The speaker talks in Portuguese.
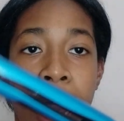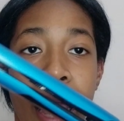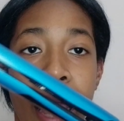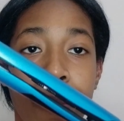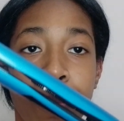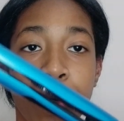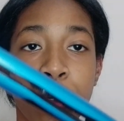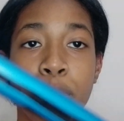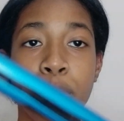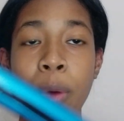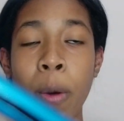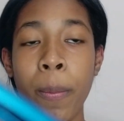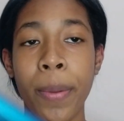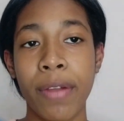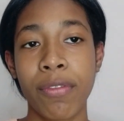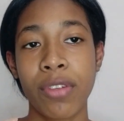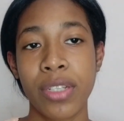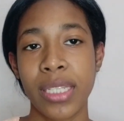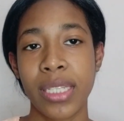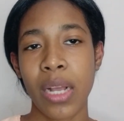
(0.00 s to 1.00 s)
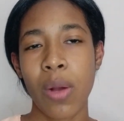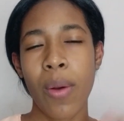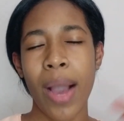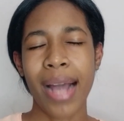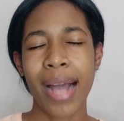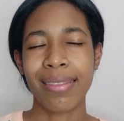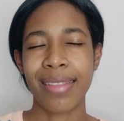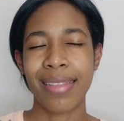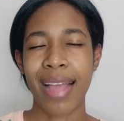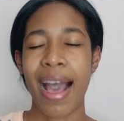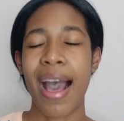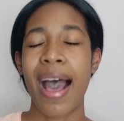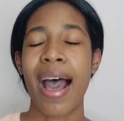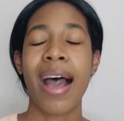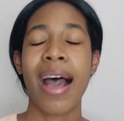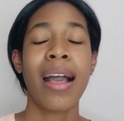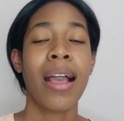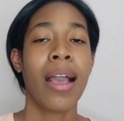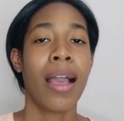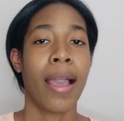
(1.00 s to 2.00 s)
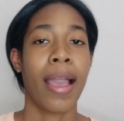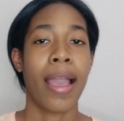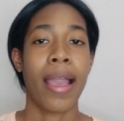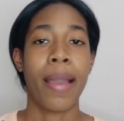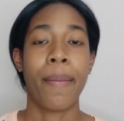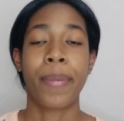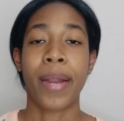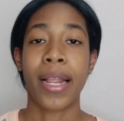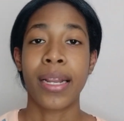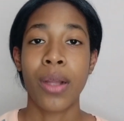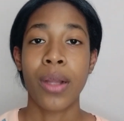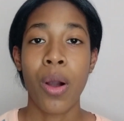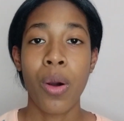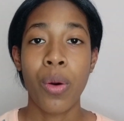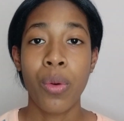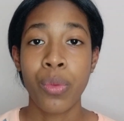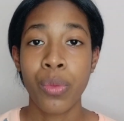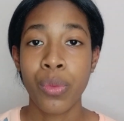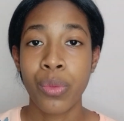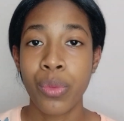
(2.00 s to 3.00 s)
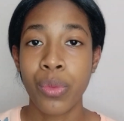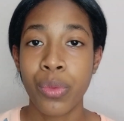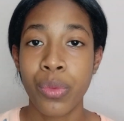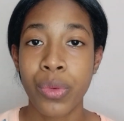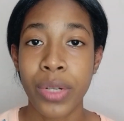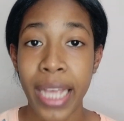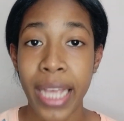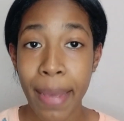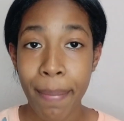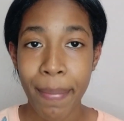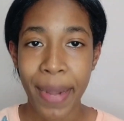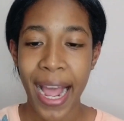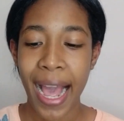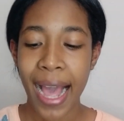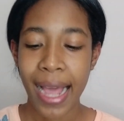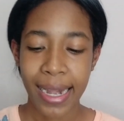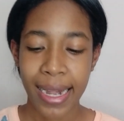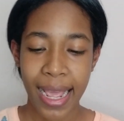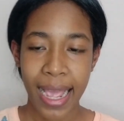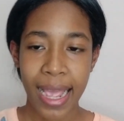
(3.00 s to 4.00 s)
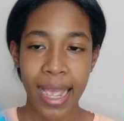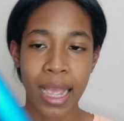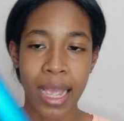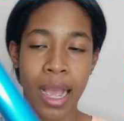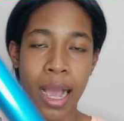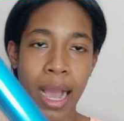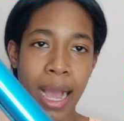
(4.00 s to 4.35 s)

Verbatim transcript: É muito bom para você guardar, é, para não quebrar, né,